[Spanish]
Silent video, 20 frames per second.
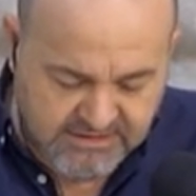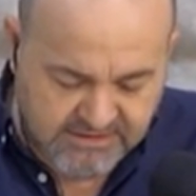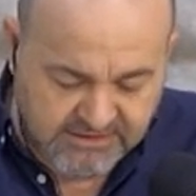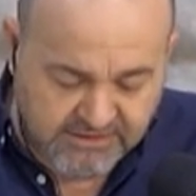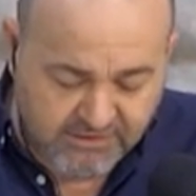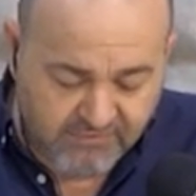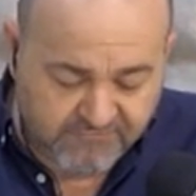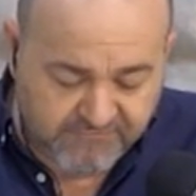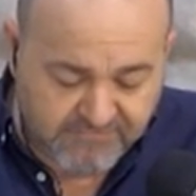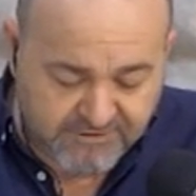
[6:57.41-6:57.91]

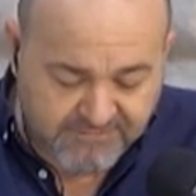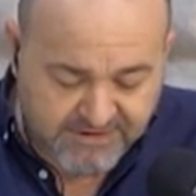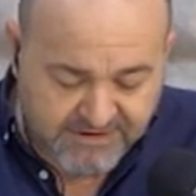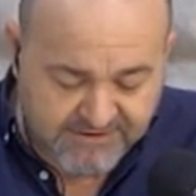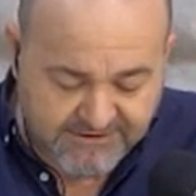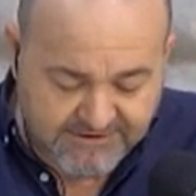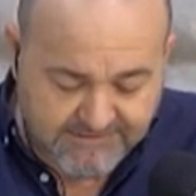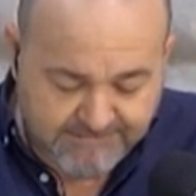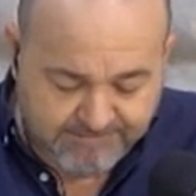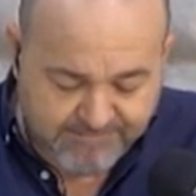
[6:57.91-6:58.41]
Y
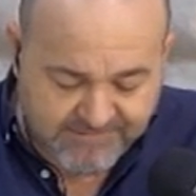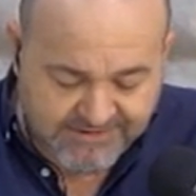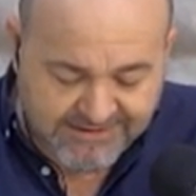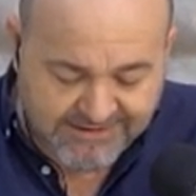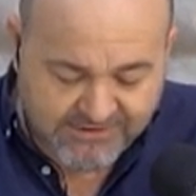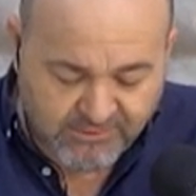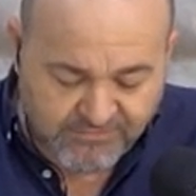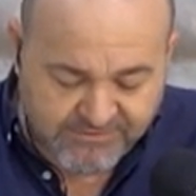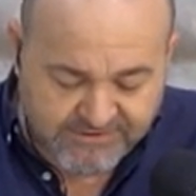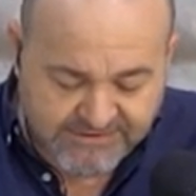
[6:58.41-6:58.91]
confirmada
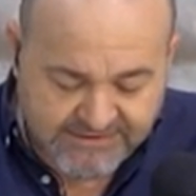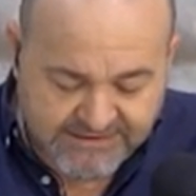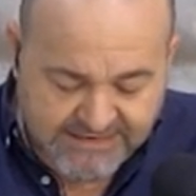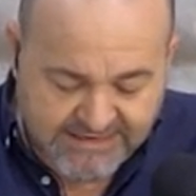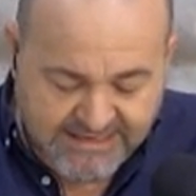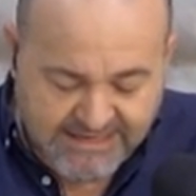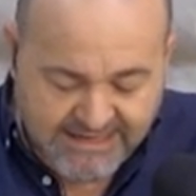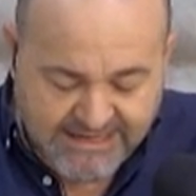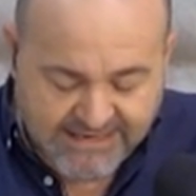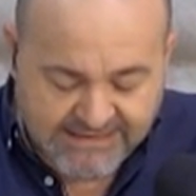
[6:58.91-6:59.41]
la
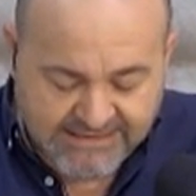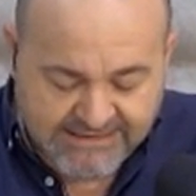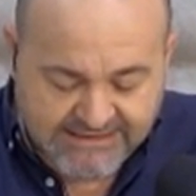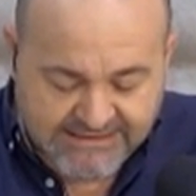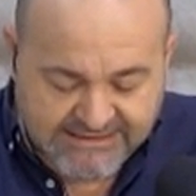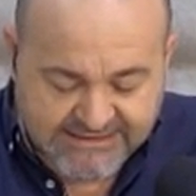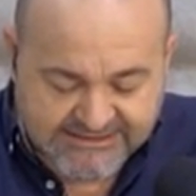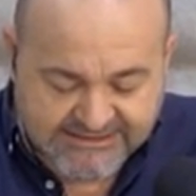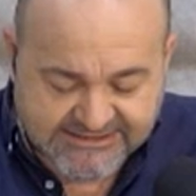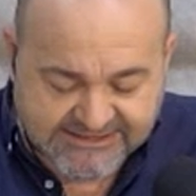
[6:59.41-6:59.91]
condena al
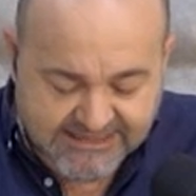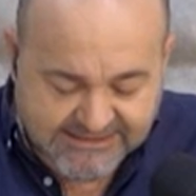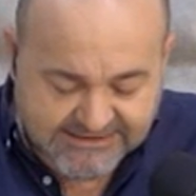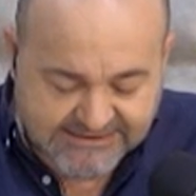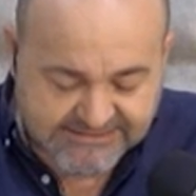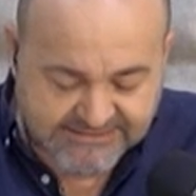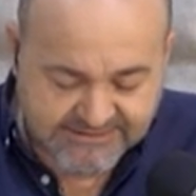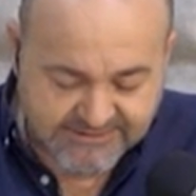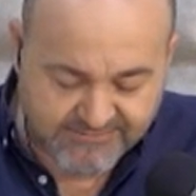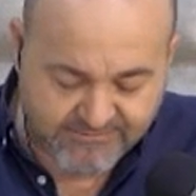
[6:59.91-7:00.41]

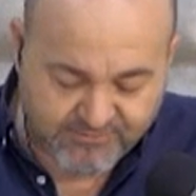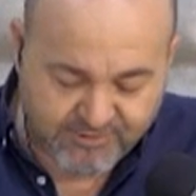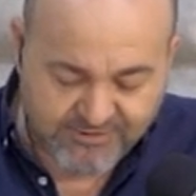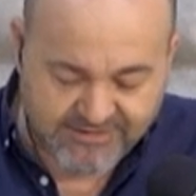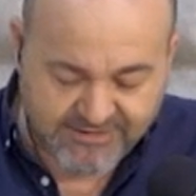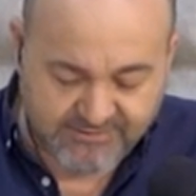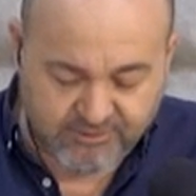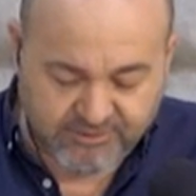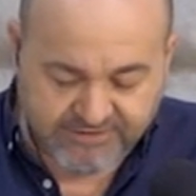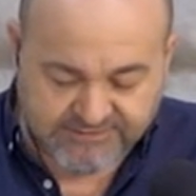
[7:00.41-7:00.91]
SAS
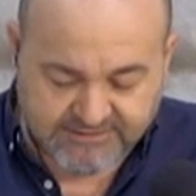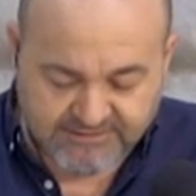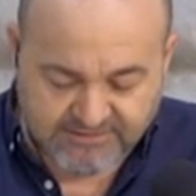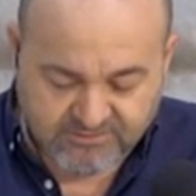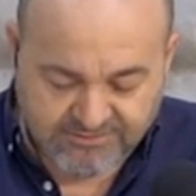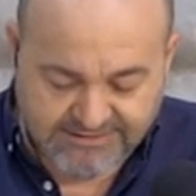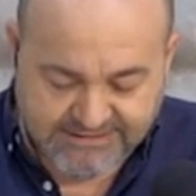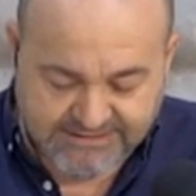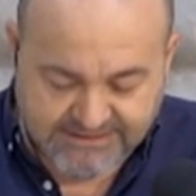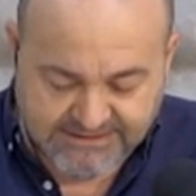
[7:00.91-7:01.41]
por la muerte
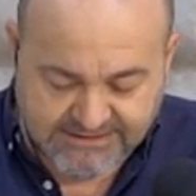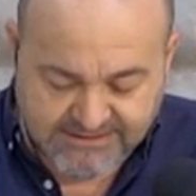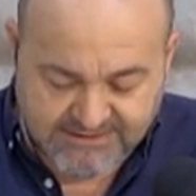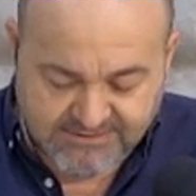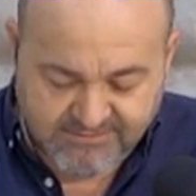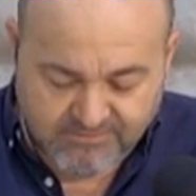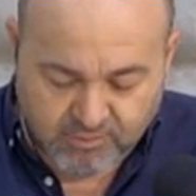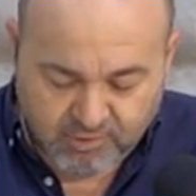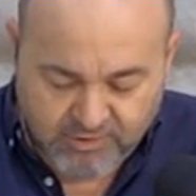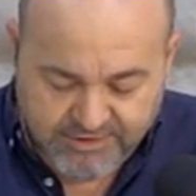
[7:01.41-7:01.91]
de una
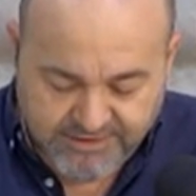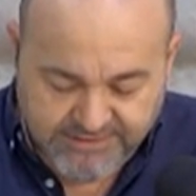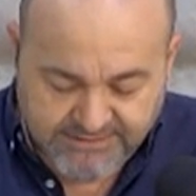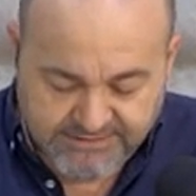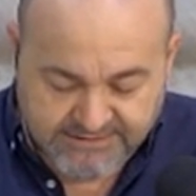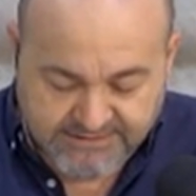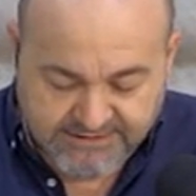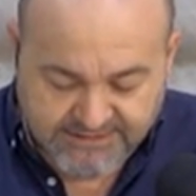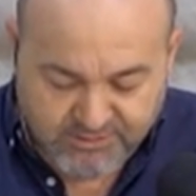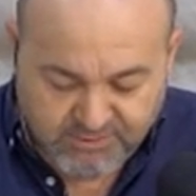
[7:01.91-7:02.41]

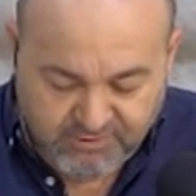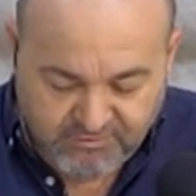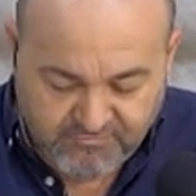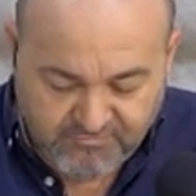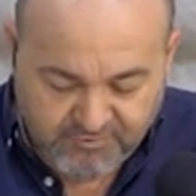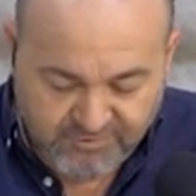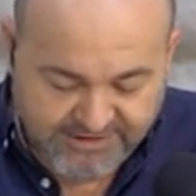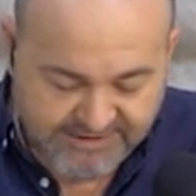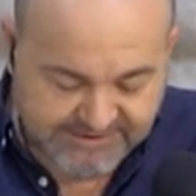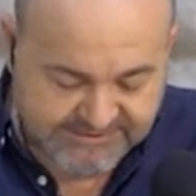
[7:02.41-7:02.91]
mujer que no
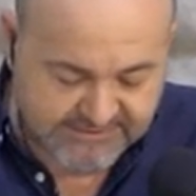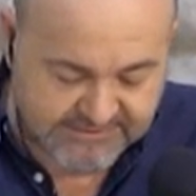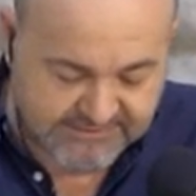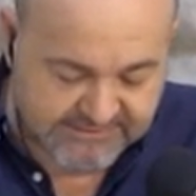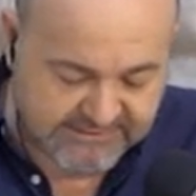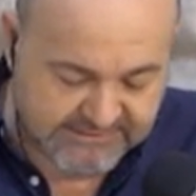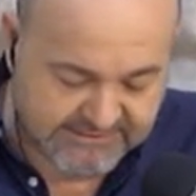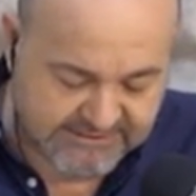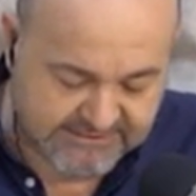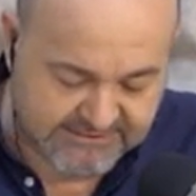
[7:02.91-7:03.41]
fue
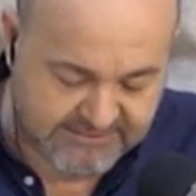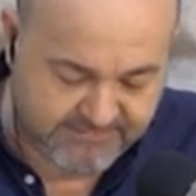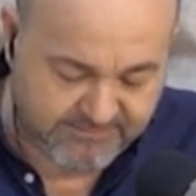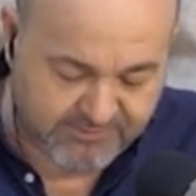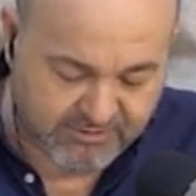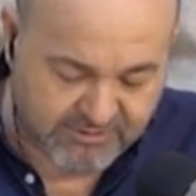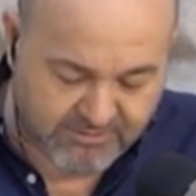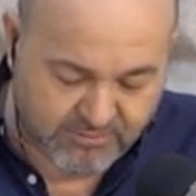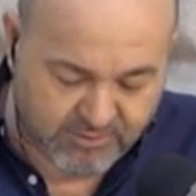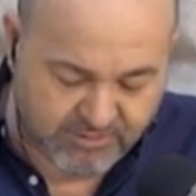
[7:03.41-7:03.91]
atendida a
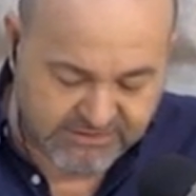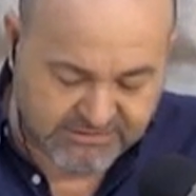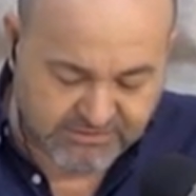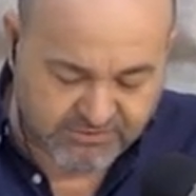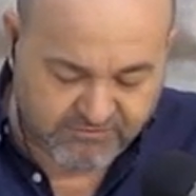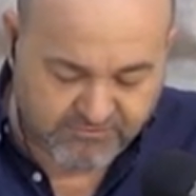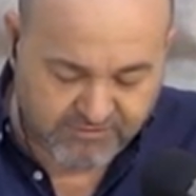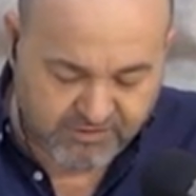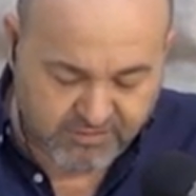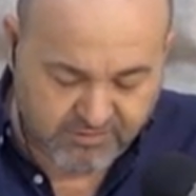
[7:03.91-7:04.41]
tiempo. La mujer
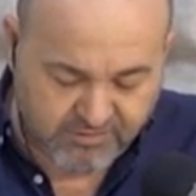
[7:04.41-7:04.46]
sufrió un